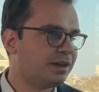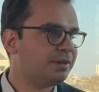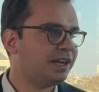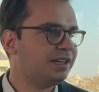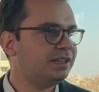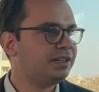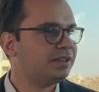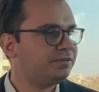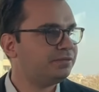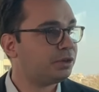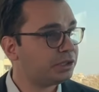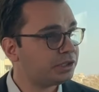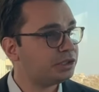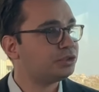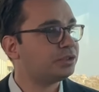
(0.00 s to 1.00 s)
Wir haben
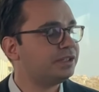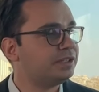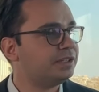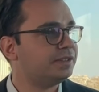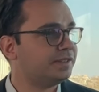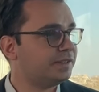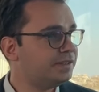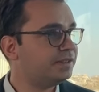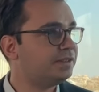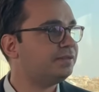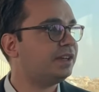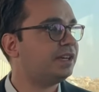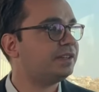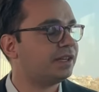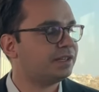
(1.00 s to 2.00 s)
eine fortgeschrittene
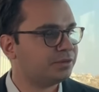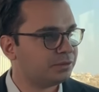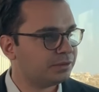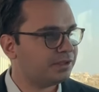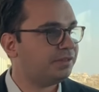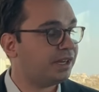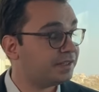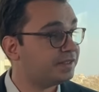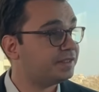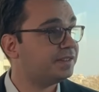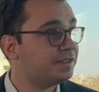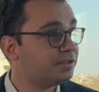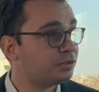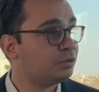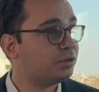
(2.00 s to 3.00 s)
Zinsinver also
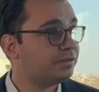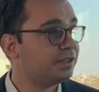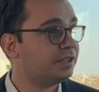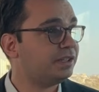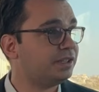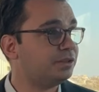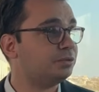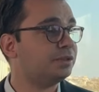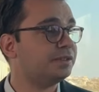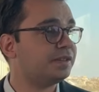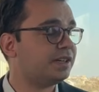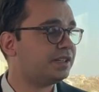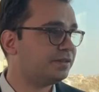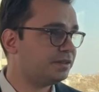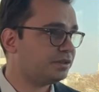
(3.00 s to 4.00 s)
inverse Zinskurve in
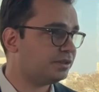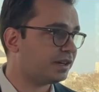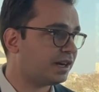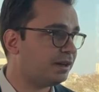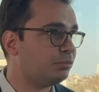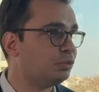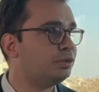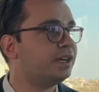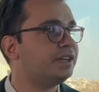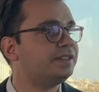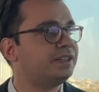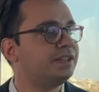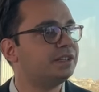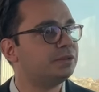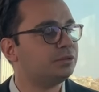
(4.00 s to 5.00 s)
den USA zwischen
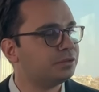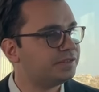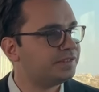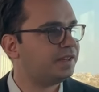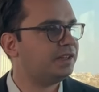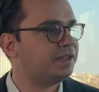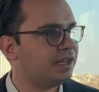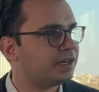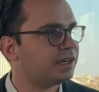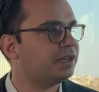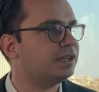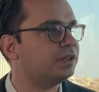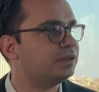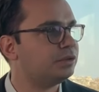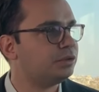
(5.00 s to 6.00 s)
dreimonatige und
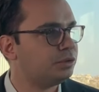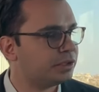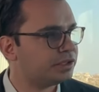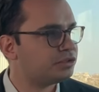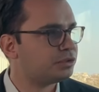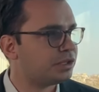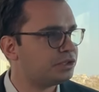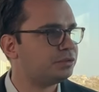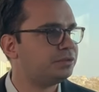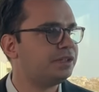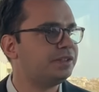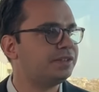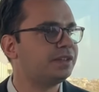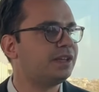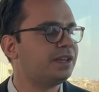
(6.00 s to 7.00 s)
zehnjährige US
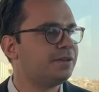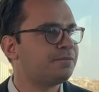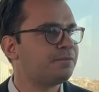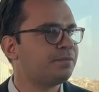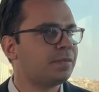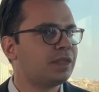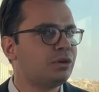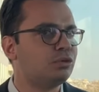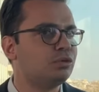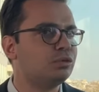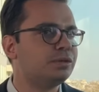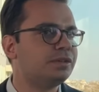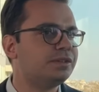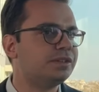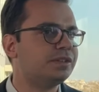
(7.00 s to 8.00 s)
Treasuries.
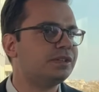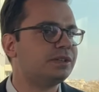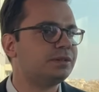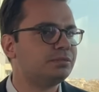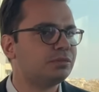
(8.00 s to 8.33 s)
Und